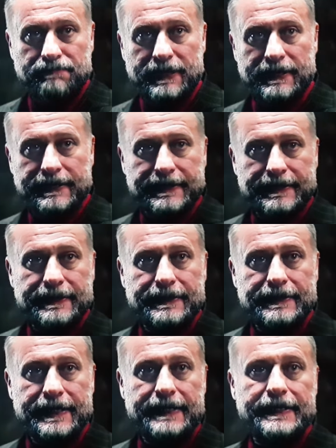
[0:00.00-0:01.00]
uma
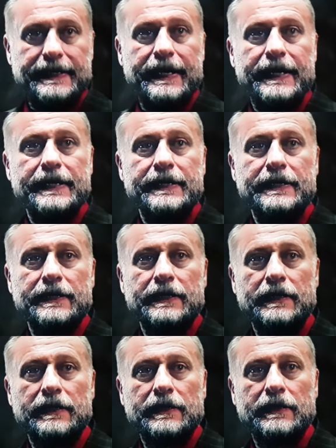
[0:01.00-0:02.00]
luminância, né? Com
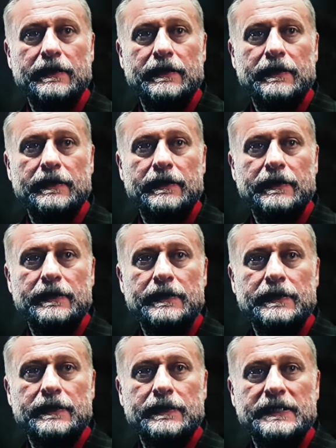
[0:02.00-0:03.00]
lumens bem mais
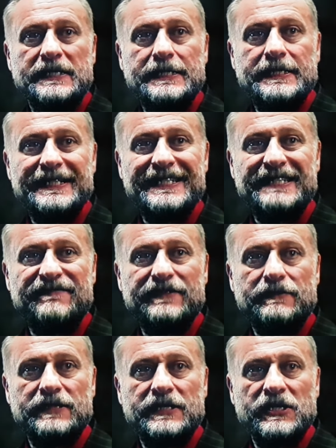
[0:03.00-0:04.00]
acima. E
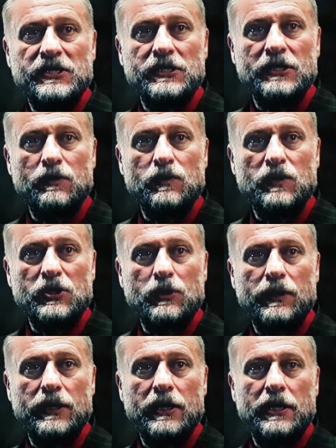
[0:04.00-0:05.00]
realmente aí para esse
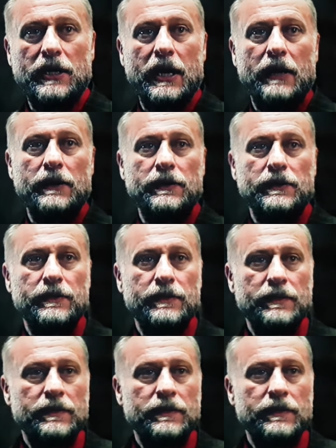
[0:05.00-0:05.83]
projetor, que é um projetor de